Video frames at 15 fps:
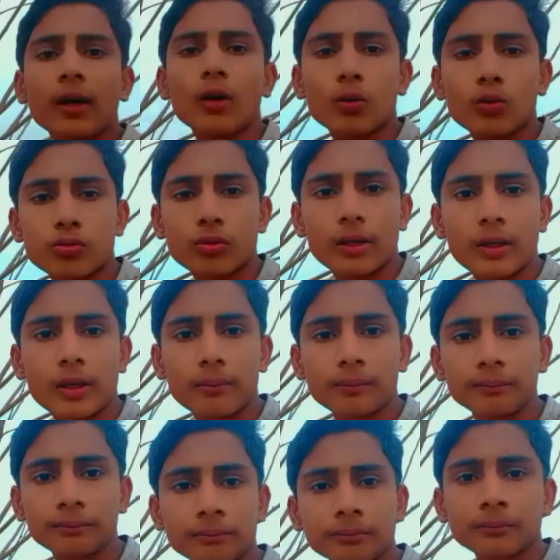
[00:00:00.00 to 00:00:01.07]
क्या और उसका
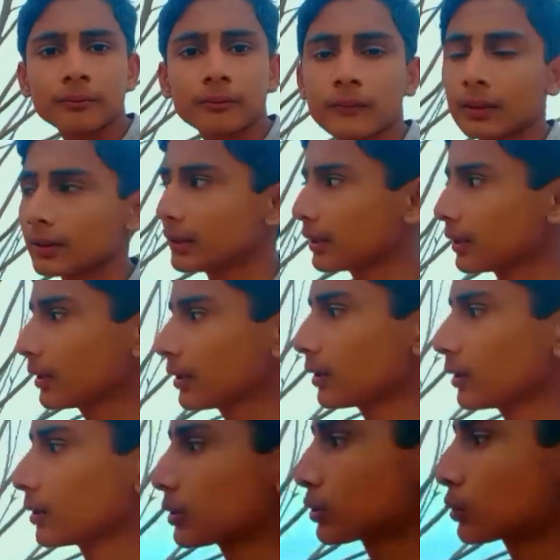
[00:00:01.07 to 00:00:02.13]
नाम ये
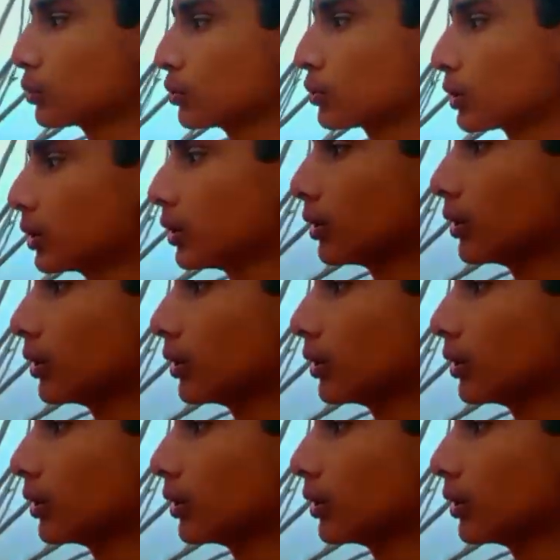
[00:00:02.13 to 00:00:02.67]
स्तूत